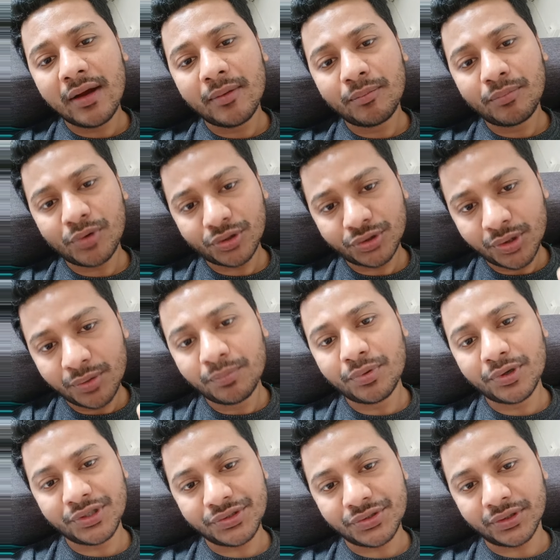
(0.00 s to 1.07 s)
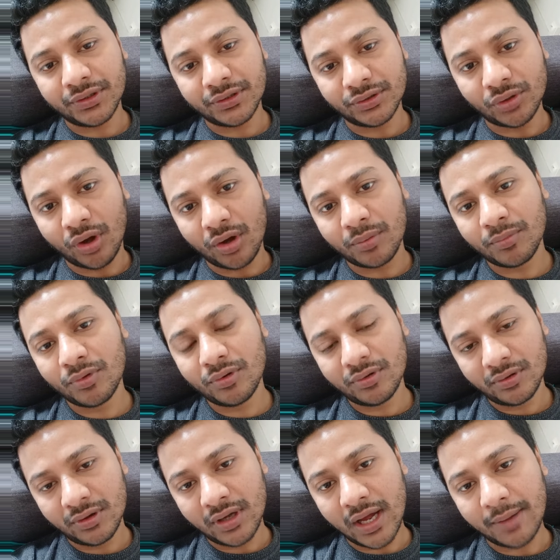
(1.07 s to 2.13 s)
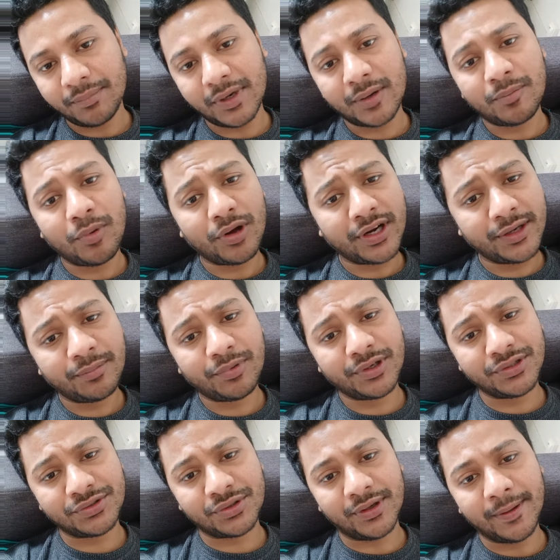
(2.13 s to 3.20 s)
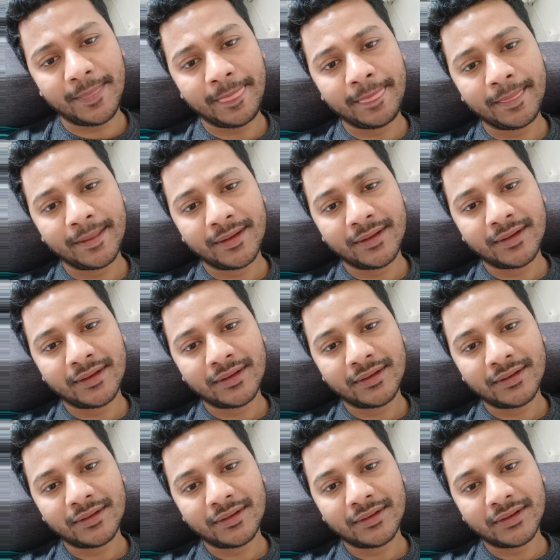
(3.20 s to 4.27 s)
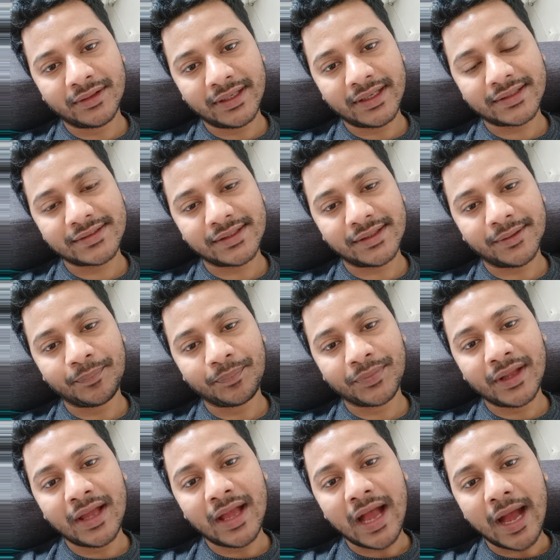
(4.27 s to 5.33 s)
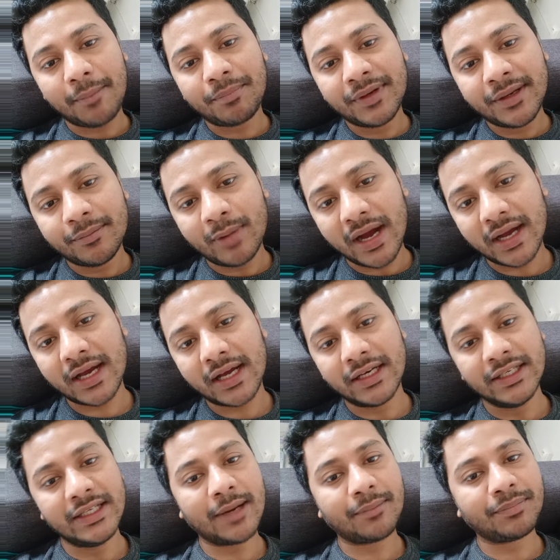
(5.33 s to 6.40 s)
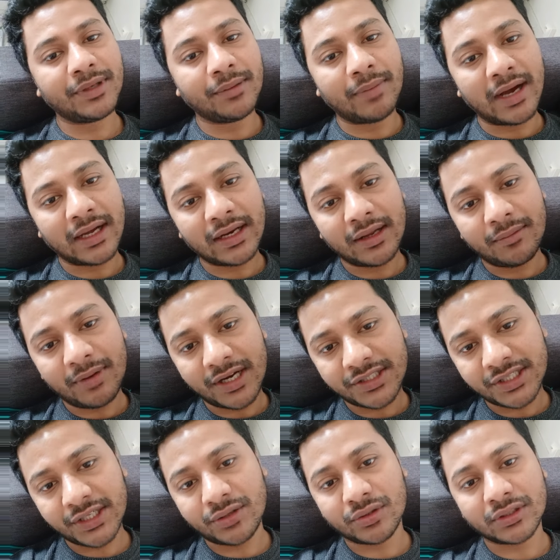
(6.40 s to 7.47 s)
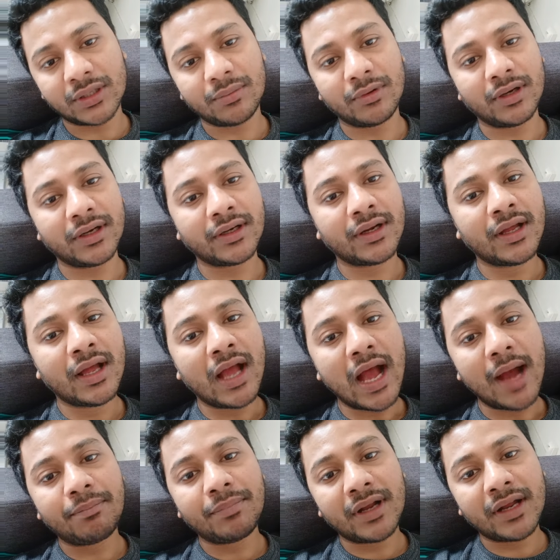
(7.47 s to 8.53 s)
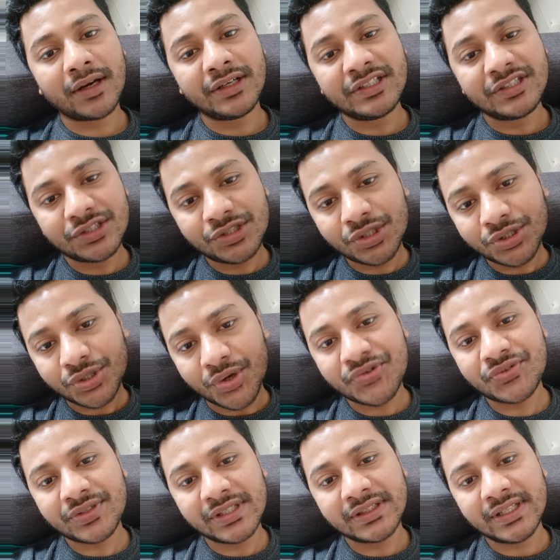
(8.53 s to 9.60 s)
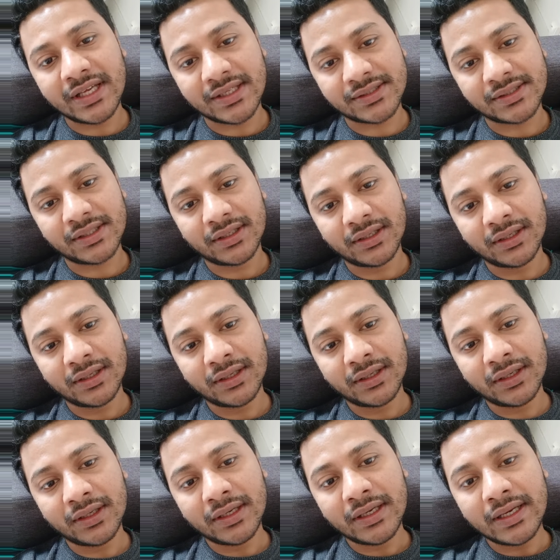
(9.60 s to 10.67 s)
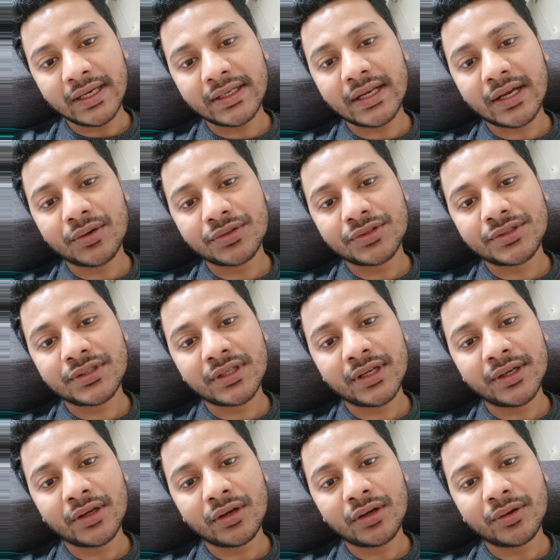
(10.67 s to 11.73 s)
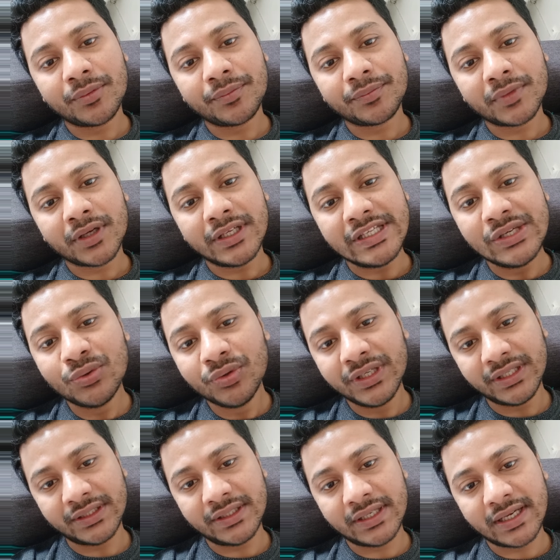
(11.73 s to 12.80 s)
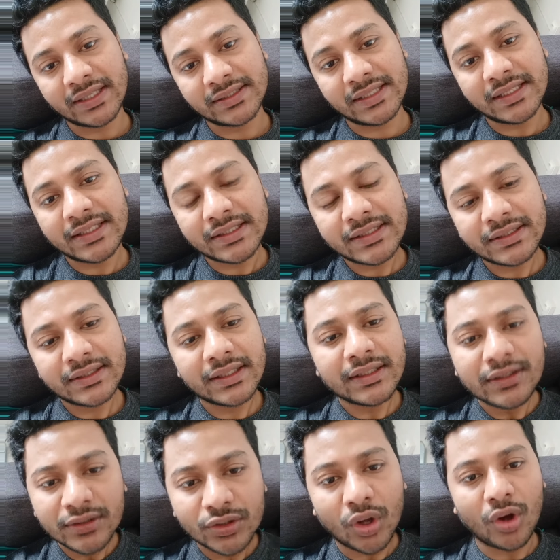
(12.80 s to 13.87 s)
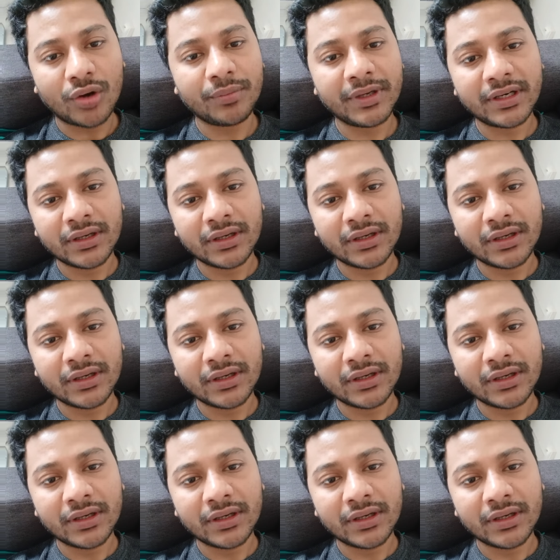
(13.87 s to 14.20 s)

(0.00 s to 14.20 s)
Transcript: প্রথম পরিচয় ধর্ম আপনার পরের পরিচয় ঠিক আছে আপনি বাঙালি আপনি বাংলা ভাষায় কথা বলেন আপনার নিজস্ব সংস্কৃতি আছে এটা হচ্ছে ইউনিক ঠিক আছে এটার সাথে ধর্মের